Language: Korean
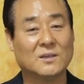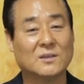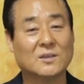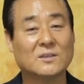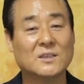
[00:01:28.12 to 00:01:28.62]

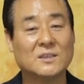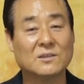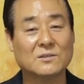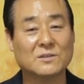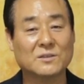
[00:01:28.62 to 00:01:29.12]
어떤
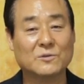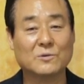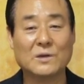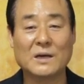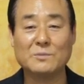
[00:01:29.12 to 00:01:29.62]

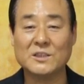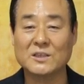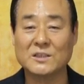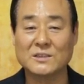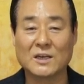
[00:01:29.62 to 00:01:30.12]
이성적이고
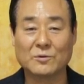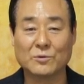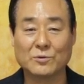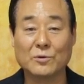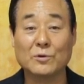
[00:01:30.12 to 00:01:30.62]
합리적인
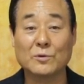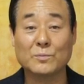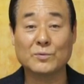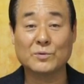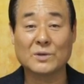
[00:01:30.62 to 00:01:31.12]
사고도
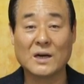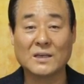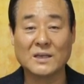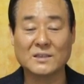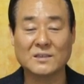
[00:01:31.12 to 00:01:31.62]

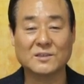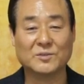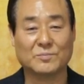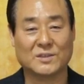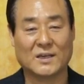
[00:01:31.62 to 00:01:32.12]
불가능해지는
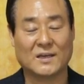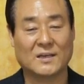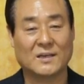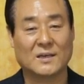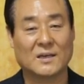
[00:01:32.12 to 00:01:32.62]
것입니다.
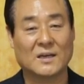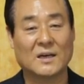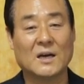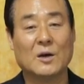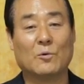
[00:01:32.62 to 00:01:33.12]

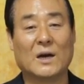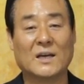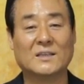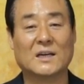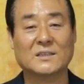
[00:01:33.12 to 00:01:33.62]

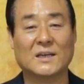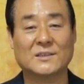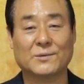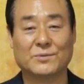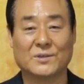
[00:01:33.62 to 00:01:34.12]
왕의
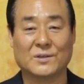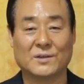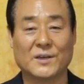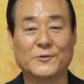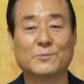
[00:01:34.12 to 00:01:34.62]

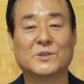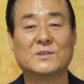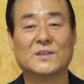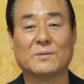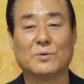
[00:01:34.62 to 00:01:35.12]
장자에서부터 애굽
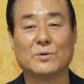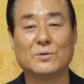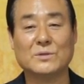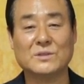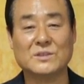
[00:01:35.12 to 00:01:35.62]
전체
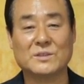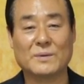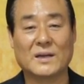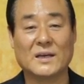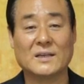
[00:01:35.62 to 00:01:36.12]
모든
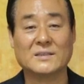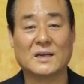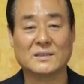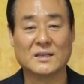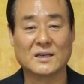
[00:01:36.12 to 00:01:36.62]
집안의
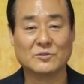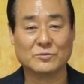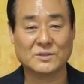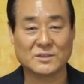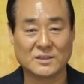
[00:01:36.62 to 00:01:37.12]
장자가
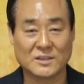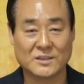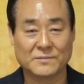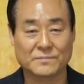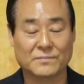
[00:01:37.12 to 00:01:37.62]
죽었으니
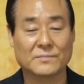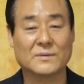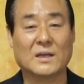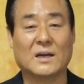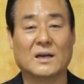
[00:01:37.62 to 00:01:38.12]

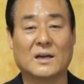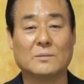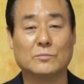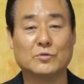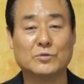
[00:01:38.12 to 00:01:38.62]

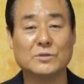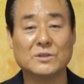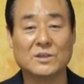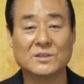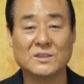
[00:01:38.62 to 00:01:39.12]
나라가 무슨
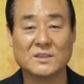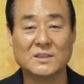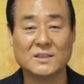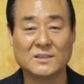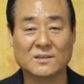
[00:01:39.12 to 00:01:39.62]

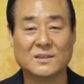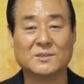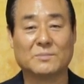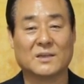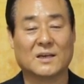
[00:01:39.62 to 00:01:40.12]
정신이
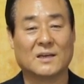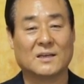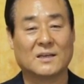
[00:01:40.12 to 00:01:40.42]
있었겠습니까?